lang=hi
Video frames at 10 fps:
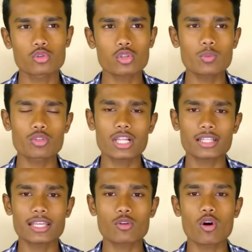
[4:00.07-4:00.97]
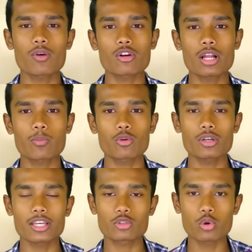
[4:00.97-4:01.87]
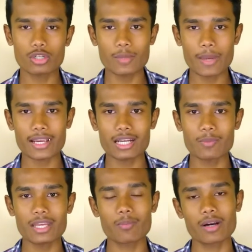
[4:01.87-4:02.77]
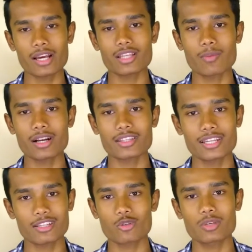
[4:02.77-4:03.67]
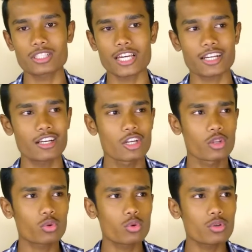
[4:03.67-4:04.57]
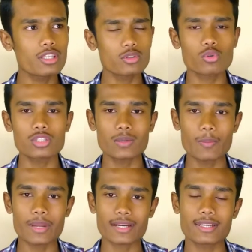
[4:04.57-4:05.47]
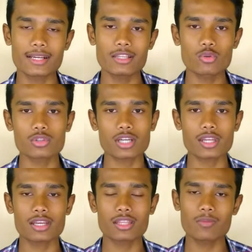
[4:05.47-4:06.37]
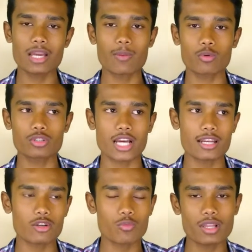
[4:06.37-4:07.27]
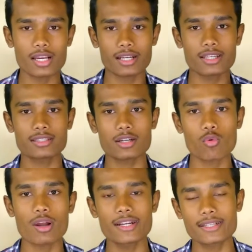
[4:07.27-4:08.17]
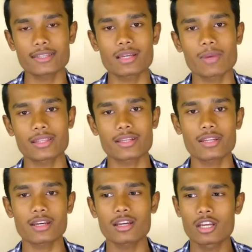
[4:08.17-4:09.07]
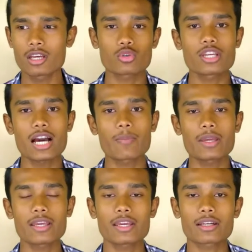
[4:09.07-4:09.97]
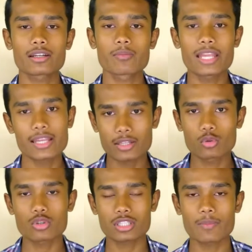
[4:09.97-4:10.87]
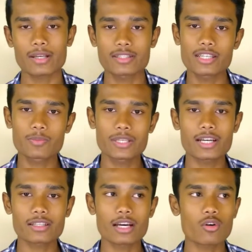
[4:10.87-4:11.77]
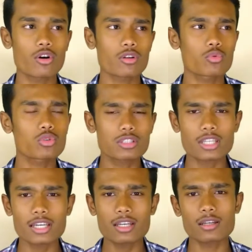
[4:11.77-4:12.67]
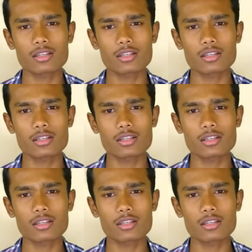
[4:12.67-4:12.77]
जो कि मुझे लगता है कि ओवरऑल आपको एक छोटे पैकेट में एक बड़ा धमाका देखने को मिल जाएगा तो इसको जब आप प्रैक्टिकली यूज करेंगे तभी आपको जानने को मिलेगा कि इसका क्वालिटी कितना बेहतरीन है सो so, यहाँ पे एक मेरे एक दोस्त के पास ये स्पीकर था और उसके